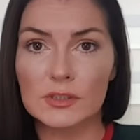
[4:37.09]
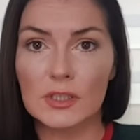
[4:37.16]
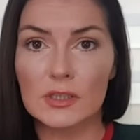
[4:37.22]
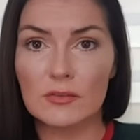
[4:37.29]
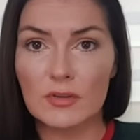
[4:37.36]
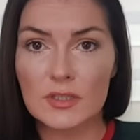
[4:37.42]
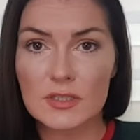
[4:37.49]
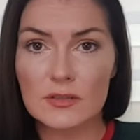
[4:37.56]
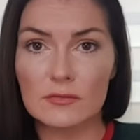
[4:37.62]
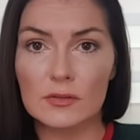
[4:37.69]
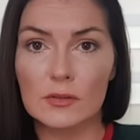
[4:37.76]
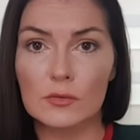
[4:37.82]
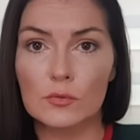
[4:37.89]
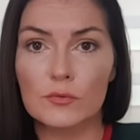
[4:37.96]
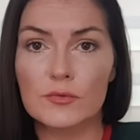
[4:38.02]

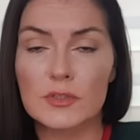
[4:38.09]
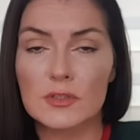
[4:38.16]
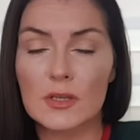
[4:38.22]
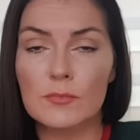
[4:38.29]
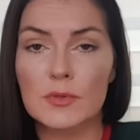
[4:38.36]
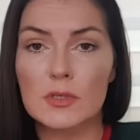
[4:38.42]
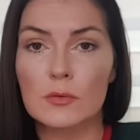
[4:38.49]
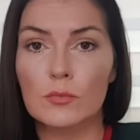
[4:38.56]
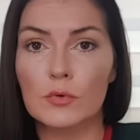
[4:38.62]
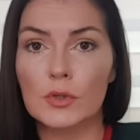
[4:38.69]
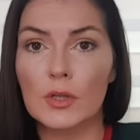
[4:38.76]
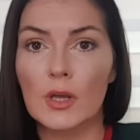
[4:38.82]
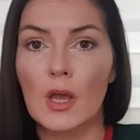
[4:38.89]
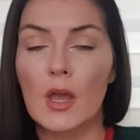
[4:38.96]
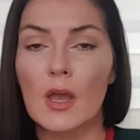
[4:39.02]
Соответственно, ну, в
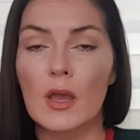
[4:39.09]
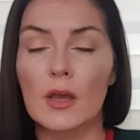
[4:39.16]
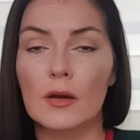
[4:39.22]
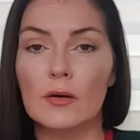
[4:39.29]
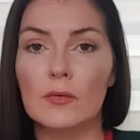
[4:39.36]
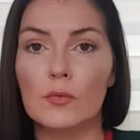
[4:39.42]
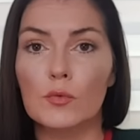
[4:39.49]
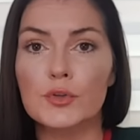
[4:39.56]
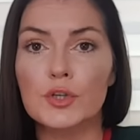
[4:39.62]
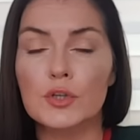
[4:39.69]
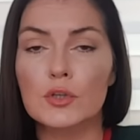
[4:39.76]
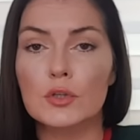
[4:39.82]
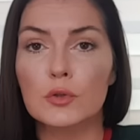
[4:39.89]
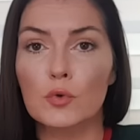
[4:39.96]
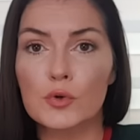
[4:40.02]
Санкт-Петербурге э,
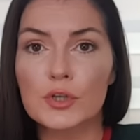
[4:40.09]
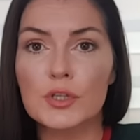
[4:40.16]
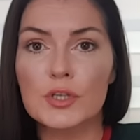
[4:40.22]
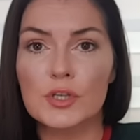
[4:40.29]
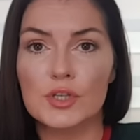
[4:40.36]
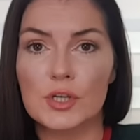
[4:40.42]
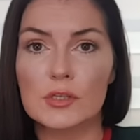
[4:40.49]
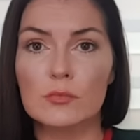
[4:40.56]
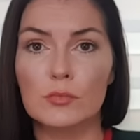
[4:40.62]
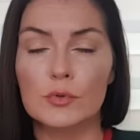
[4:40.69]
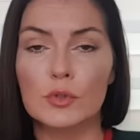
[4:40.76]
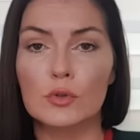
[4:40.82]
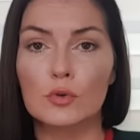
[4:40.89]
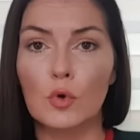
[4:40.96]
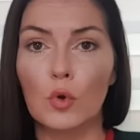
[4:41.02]
очень сложно сейчас
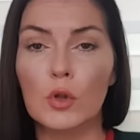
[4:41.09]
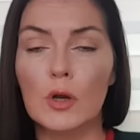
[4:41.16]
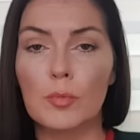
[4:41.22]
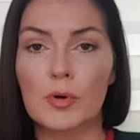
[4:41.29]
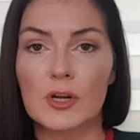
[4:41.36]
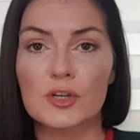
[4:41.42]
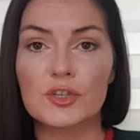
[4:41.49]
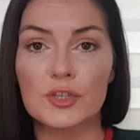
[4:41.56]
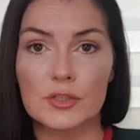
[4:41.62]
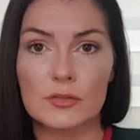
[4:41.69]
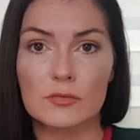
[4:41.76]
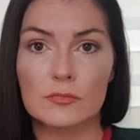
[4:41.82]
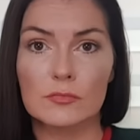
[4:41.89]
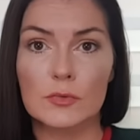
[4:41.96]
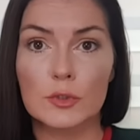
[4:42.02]
будет долго
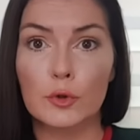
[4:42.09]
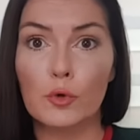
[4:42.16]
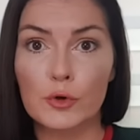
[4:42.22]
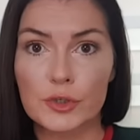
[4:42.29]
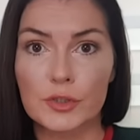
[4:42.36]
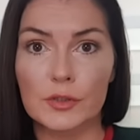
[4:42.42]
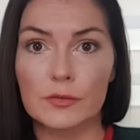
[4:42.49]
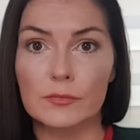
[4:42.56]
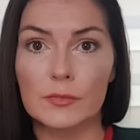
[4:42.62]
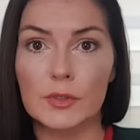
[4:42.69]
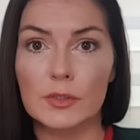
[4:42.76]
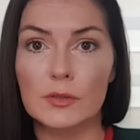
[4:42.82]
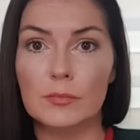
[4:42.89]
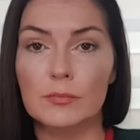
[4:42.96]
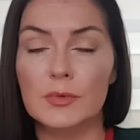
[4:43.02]
прожить сложно,
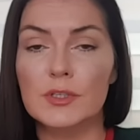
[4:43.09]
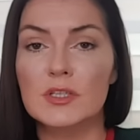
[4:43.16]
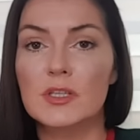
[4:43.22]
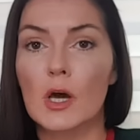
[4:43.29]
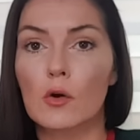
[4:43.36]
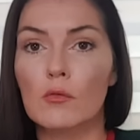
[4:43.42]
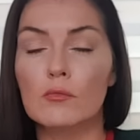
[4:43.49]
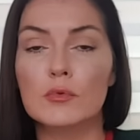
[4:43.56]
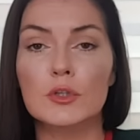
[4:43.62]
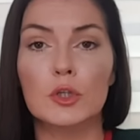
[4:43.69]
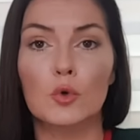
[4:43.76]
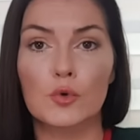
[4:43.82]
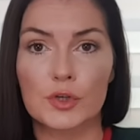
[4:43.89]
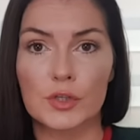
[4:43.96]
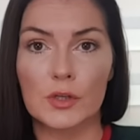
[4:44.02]
и быть здоровым
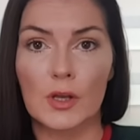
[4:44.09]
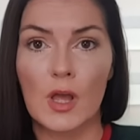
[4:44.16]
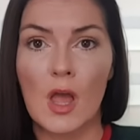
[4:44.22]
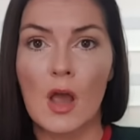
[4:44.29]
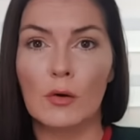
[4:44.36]
сложно.